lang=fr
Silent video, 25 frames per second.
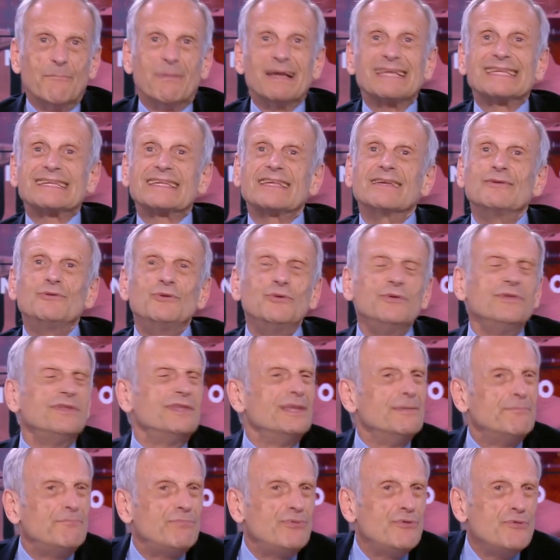Bah, c'est l'une
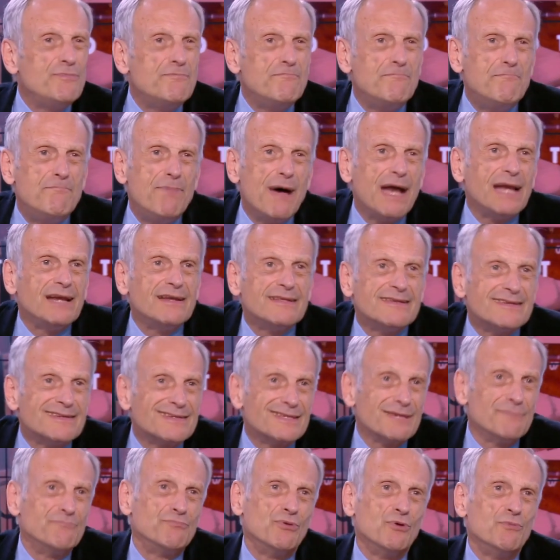des plus belles
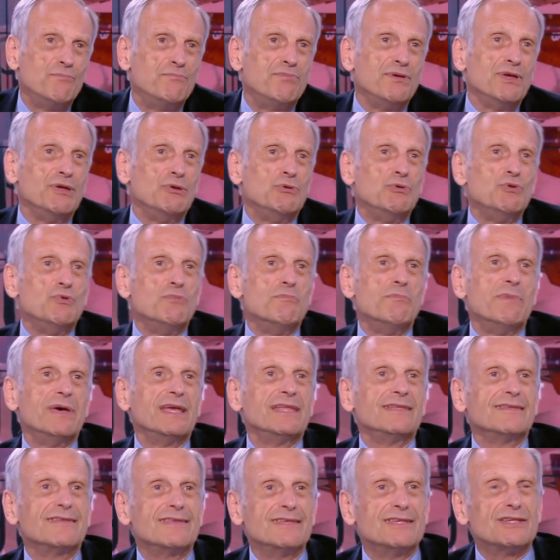épopées
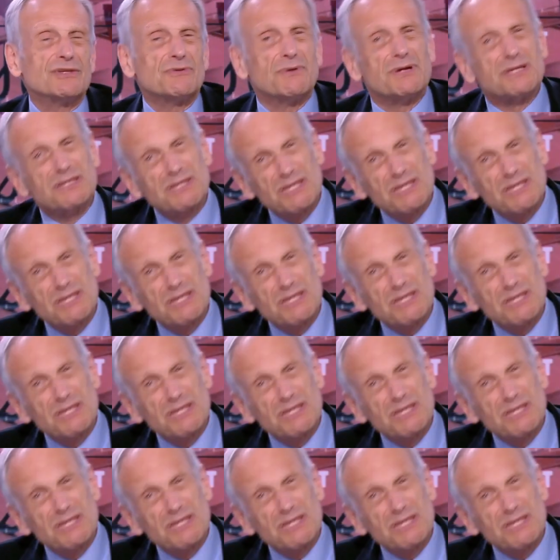humaines qui soit.